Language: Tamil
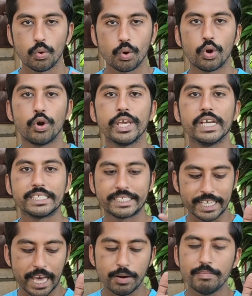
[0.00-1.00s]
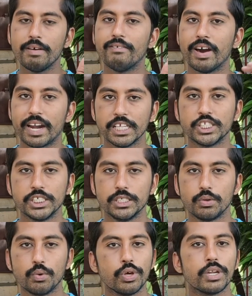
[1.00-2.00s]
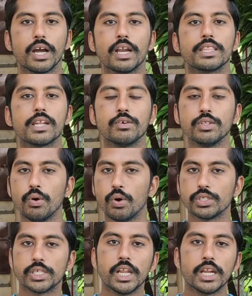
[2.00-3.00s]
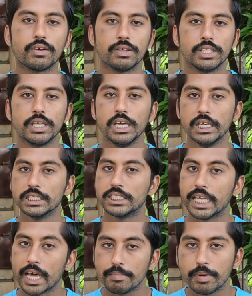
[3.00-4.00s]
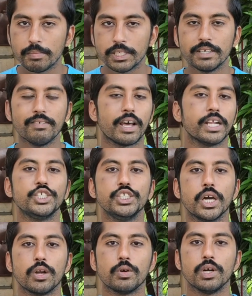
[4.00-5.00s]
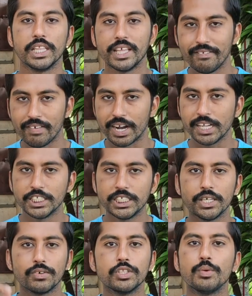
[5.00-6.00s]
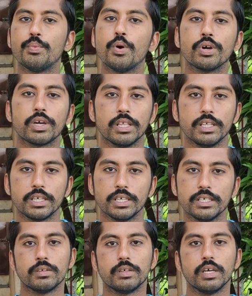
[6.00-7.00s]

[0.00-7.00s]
உங்களுடைய சரும வறட்சி குளிர்காலத்துல வந்து ஒரு சிலருக்கு வந்து சருமம் வந்து வறட்சியா இருக்கும் அந்த வறட்சியை வந்து போக்குறதுக்கு